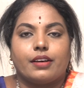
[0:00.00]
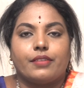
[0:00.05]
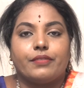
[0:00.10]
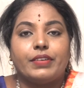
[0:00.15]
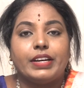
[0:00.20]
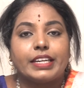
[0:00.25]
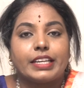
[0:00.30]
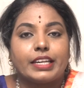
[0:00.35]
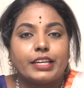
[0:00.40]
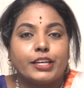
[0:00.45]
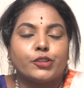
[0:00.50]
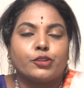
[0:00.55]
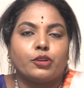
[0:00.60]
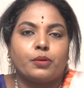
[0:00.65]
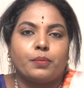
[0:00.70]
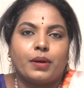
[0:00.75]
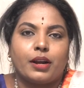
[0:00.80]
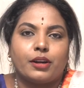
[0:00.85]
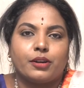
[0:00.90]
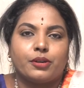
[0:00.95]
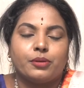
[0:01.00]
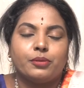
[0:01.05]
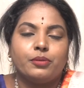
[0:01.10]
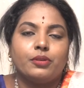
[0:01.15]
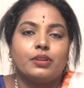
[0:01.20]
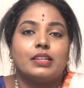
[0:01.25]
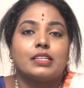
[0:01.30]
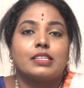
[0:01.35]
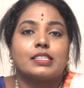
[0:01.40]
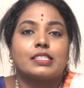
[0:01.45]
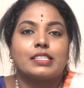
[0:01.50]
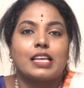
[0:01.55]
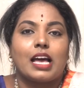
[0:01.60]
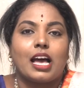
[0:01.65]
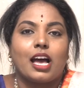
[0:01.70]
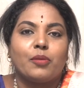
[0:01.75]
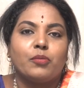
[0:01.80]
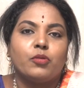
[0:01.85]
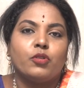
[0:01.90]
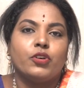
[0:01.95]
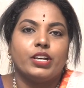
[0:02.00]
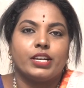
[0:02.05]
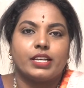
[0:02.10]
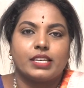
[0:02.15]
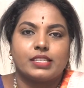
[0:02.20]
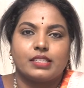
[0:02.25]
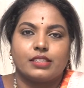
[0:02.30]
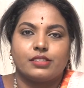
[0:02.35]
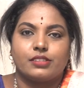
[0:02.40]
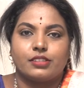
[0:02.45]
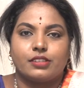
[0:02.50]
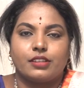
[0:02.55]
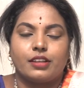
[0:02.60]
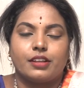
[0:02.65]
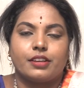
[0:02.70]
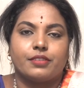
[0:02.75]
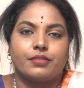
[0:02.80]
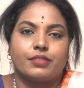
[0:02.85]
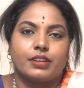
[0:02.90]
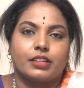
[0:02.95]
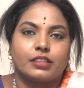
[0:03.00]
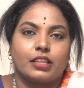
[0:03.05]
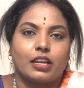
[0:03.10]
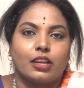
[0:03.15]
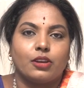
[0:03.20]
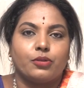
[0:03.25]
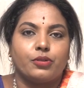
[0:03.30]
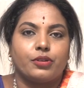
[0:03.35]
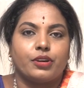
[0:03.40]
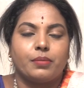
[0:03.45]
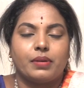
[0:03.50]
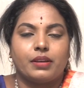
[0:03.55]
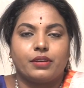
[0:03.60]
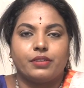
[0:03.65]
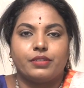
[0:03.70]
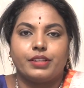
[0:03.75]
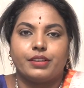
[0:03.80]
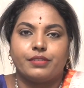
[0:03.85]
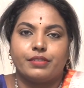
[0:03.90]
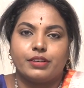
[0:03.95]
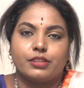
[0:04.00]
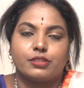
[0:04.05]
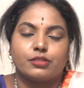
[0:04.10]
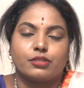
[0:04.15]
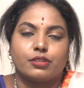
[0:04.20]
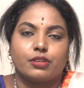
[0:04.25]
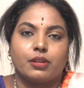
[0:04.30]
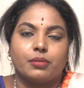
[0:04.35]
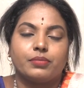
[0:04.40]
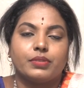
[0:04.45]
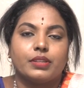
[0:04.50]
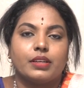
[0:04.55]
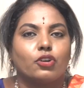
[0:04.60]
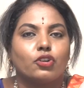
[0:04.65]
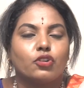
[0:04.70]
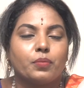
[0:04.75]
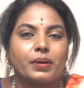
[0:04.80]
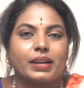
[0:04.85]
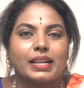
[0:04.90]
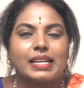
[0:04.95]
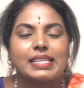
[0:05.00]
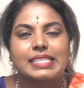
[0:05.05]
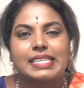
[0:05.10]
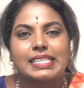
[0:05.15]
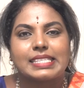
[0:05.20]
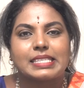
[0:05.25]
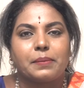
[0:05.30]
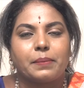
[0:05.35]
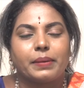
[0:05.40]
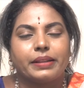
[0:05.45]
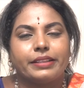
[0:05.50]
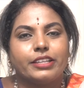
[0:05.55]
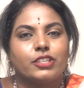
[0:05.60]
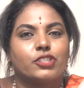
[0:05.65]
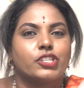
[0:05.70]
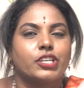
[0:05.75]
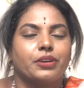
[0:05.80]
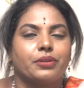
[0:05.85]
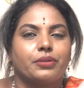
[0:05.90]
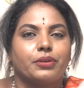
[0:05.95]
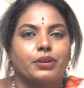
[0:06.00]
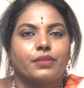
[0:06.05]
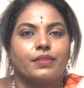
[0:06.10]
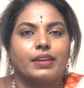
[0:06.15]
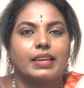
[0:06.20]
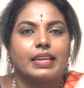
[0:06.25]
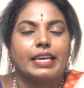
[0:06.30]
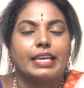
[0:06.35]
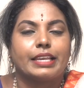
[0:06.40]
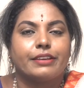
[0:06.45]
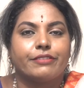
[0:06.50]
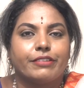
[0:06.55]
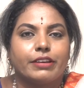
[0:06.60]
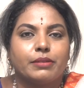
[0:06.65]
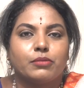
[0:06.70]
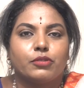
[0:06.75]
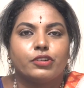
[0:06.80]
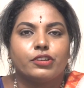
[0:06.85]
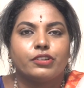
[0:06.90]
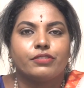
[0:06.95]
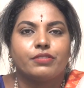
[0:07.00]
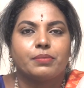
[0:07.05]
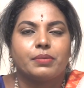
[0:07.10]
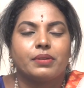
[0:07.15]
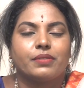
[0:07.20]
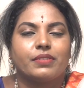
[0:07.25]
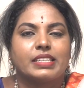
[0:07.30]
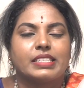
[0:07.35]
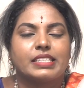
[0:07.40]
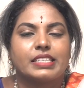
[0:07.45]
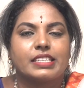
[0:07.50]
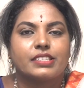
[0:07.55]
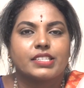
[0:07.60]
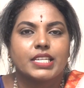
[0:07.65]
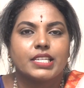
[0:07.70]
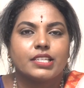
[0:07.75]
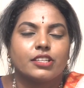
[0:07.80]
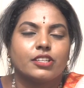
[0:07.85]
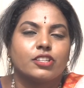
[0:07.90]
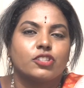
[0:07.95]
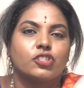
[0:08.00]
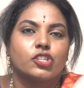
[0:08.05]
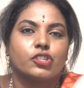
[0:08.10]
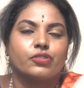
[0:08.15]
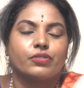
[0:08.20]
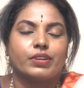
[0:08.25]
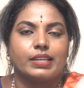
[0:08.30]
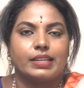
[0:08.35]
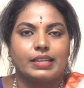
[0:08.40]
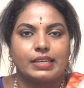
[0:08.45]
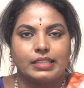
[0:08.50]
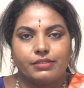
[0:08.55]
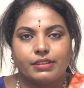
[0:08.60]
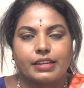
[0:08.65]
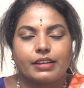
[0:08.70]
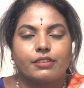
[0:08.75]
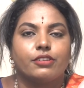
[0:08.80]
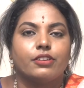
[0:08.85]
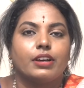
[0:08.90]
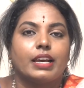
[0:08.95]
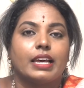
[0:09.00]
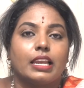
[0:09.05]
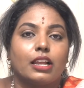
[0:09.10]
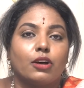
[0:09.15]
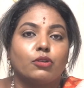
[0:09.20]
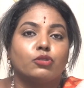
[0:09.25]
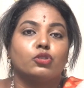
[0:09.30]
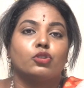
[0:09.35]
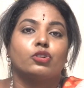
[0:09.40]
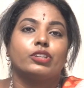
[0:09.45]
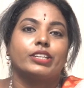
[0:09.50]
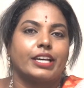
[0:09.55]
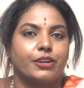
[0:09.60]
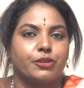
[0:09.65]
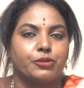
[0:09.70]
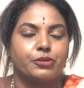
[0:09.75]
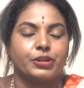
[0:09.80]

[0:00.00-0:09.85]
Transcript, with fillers: వీటన్నిటితో పాటు సామూహిక సత్యనారాయణ వ్రతాలు కూడా మనం నిర్వహిస్తున్నాం కుంభరాశికి సంబంధించి రెండు వేల ఇరవై మూడు ఫిబ్రవరి సిక్స్టీన్త్ నుంచి ట్వంటీ ఎయిత్ వరకు ఎలా ఉందో టారో